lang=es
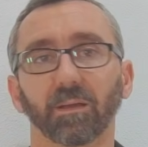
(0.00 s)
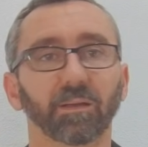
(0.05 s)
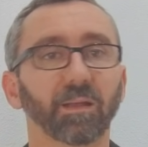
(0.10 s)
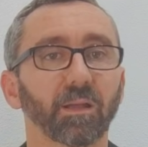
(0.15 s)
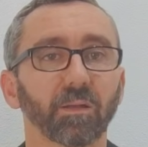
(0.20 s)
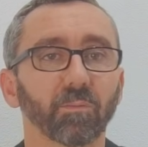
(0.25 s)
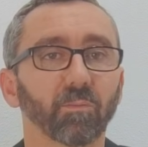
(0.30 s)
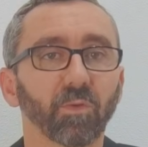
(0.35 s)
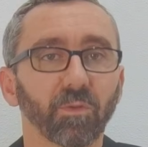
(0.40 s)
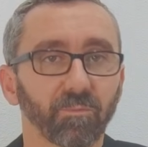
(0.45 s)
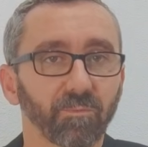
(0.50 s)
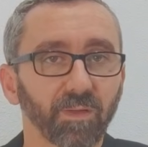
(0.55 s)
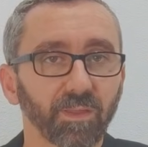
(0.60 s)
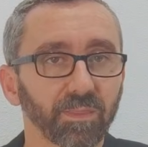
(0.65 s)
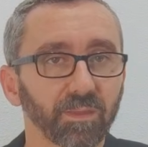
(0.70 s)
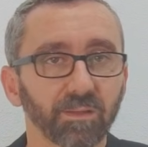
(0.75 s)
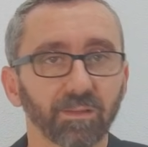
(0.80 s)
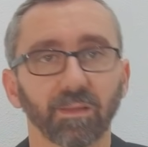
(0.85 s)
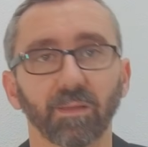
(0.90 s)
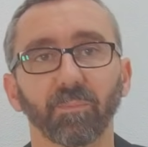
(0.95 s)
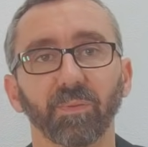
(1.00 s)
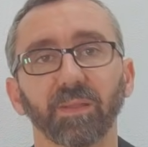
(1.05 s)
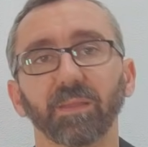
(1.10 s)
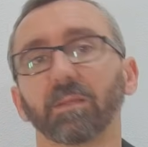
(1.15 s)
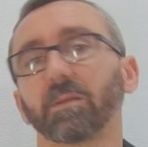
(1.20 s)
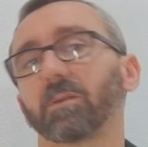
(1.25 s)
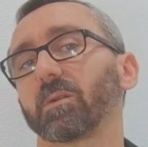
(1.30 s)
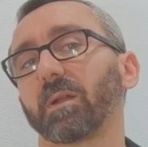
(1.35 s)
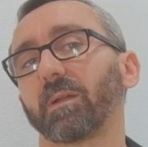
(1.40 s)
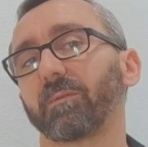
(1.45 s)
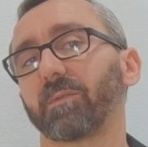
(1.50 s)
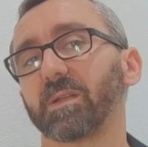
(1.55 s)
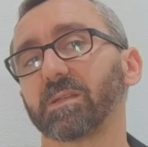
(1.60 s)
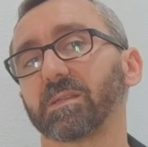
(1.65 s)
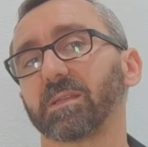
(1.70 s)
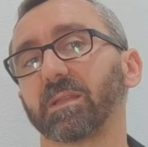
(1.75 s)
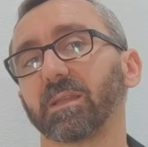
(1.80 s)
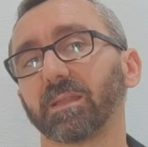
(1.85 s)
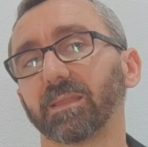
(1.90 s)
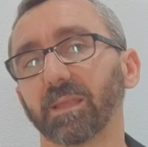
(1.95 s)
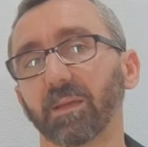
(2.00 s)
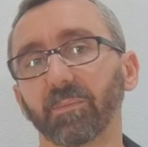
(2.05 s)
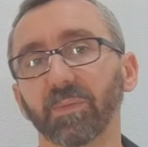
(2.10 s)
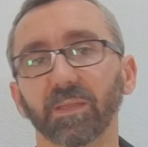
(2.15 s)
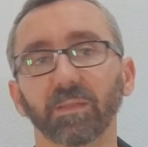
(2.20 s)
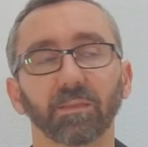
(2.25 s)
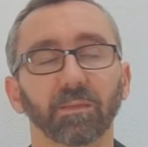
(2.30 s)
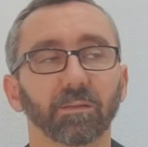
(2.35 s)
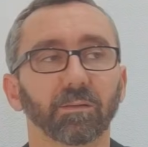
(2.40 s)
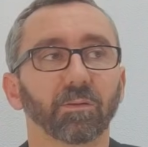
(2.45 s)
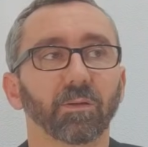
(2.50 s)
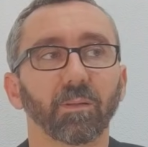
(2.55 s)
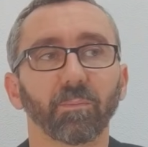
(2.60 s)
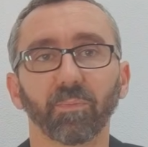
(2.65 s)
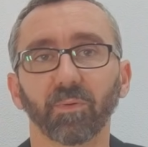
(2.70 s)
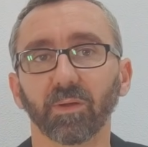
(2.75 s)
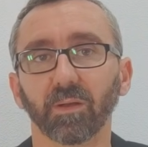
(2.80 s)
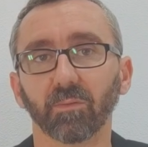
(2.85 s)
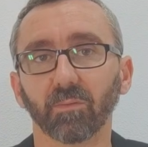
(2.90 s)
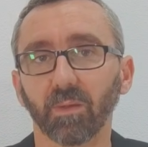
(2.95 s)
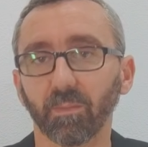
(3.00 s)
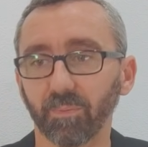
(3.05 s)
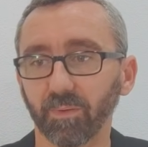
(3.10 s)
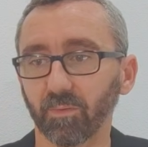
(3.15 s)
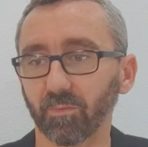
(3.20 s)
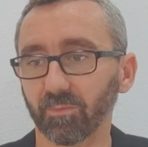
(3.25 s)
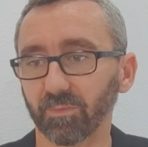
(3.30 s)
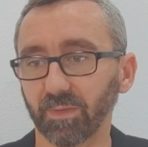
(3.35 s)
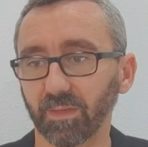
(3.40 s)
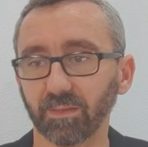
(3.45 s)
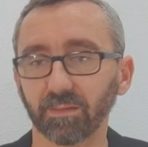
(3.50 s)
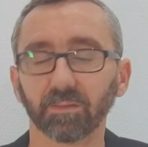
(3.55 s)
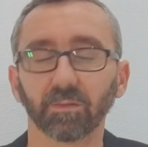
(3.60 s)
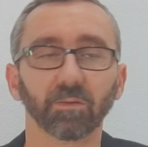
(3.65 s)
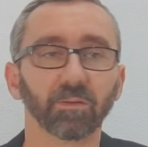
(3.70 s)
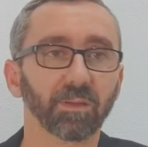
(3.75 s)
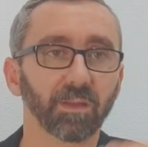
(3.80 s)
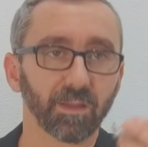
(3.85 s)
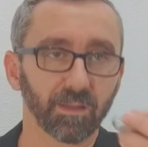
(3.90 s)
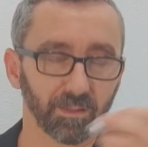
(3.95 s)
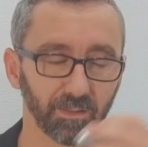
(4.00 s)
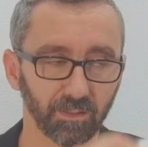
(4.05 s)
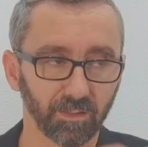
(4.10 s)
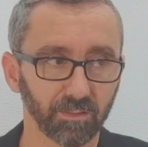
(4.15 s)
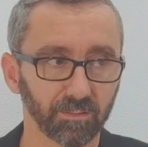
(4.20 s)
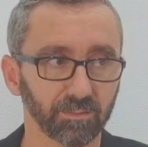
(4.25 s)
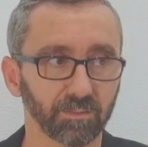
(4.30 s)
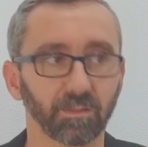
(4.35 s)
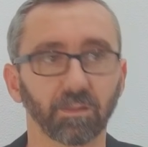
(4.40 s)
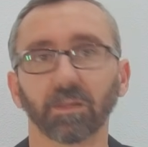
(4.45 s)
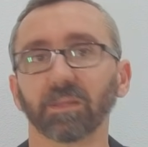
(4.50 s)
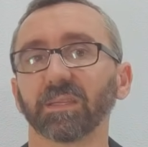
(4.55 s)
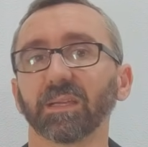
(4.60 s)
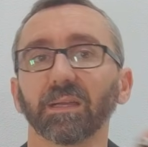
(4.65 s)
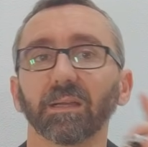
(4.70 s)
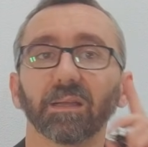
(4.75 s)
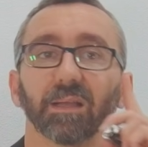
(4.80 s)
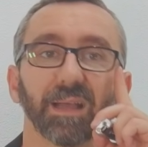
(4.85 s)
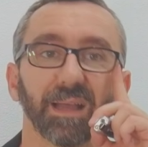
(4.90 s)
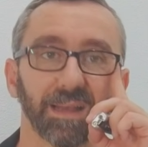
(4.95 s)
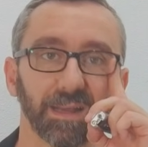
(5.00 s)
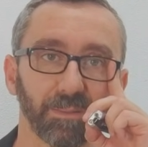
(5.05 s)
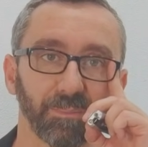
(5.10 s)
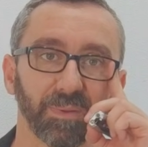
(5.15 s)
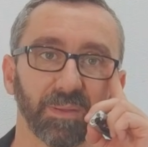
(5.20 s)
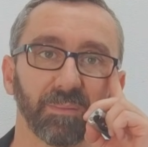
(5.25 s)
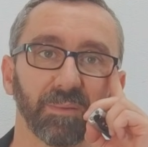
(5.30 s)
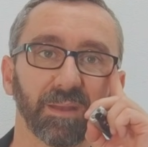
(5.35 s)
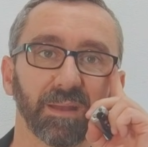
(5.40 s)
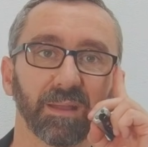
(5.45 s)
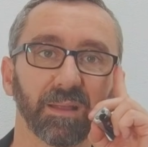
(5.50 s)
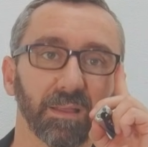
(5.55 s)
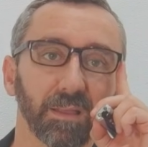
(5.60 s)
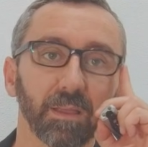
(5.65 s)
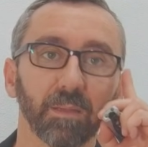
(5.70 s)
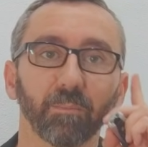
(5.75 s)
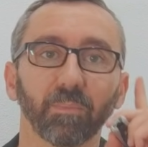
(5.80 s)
Claro, muy fácil de aprendernos la frase directamente, nos a poner una pregunta de teoría y tocatá, a la primera.